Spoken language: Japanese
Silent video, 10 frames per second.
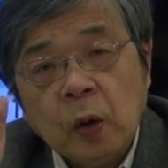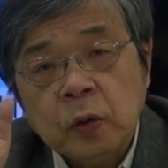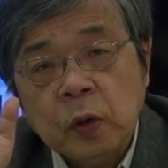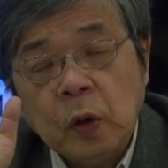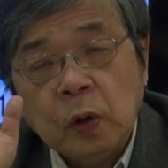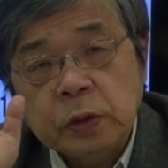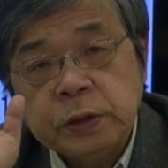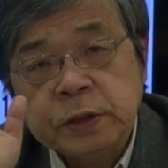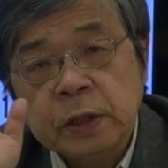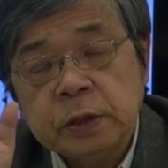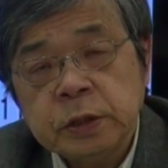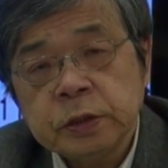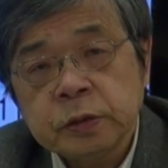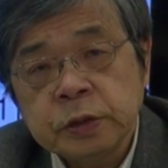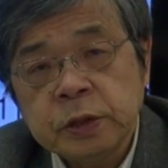このにせんに
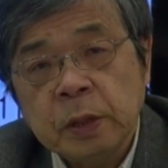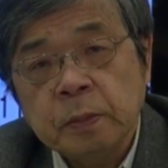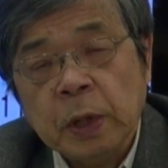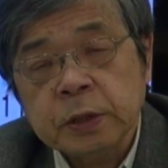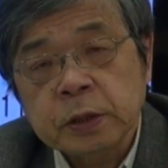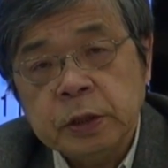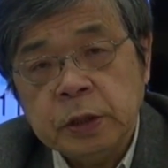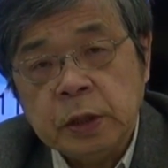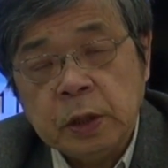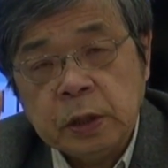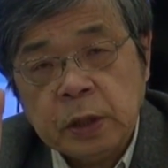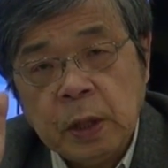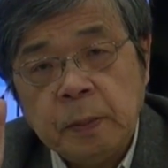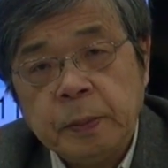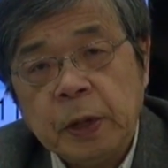じゅうにねんまでに原